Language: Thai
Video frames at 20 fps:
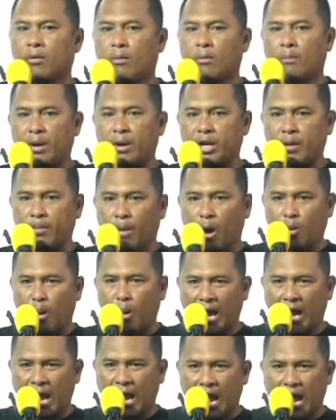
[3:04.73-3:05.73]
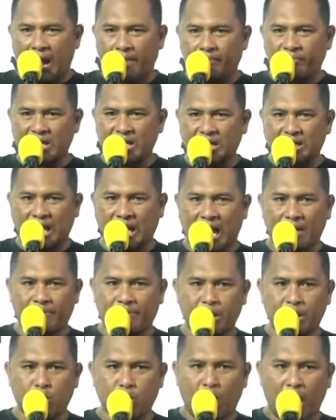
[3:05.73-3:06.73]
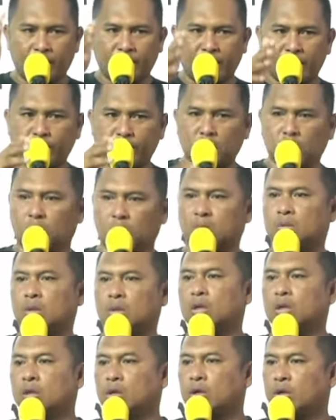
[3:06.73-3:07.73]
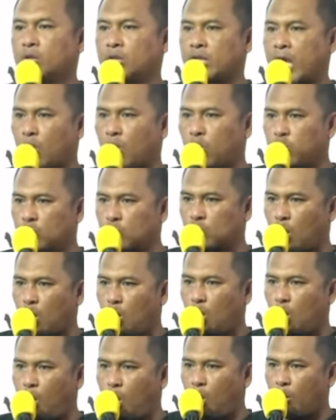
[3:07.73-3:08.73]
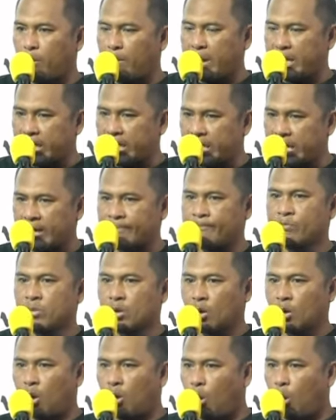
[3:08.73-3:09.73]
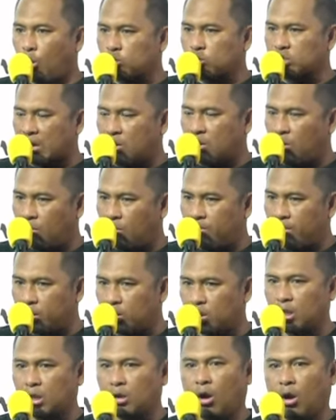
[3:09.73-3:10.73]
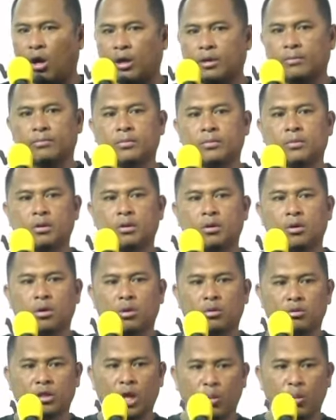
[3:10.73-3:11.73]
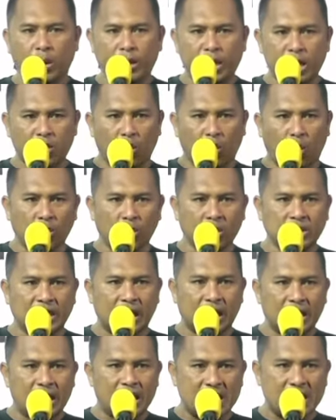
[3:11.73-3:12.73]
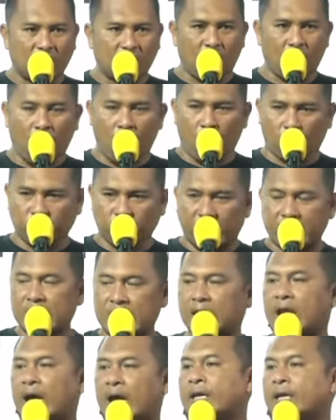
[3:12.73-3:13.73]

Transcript: ไม่ได้บอกว่าห้ามเดินทางไปไหว้บรรพบุรุษ แต่คุณโกหกไม่เนียน โกหกสังคมมาโดยตลอด แต่วันนี้คุณจะเลิกโกหกได้อย่างไร